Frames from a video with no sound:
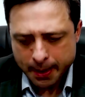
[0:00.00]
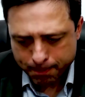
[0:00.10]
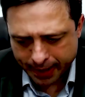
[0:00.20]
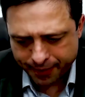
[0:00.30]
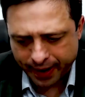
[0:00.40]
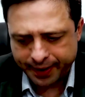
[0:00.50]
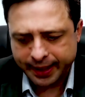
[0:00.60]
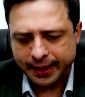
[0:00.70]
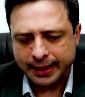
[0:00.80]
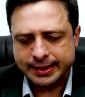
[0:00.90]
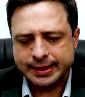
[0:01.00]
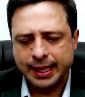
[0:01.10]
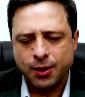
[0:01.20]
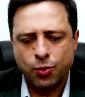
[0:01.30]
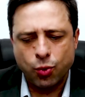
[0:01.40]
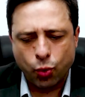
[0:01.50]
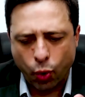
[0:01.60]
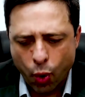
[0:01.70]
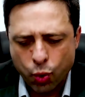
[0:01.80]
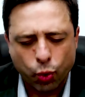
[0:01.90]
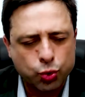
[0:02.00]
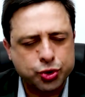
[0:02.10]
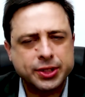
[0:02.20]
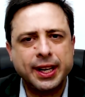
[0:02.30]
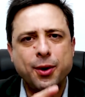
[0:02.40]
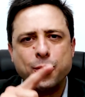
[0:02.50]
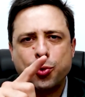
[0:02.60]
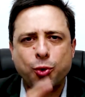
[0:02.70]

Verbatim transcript: prevaricação, concussão,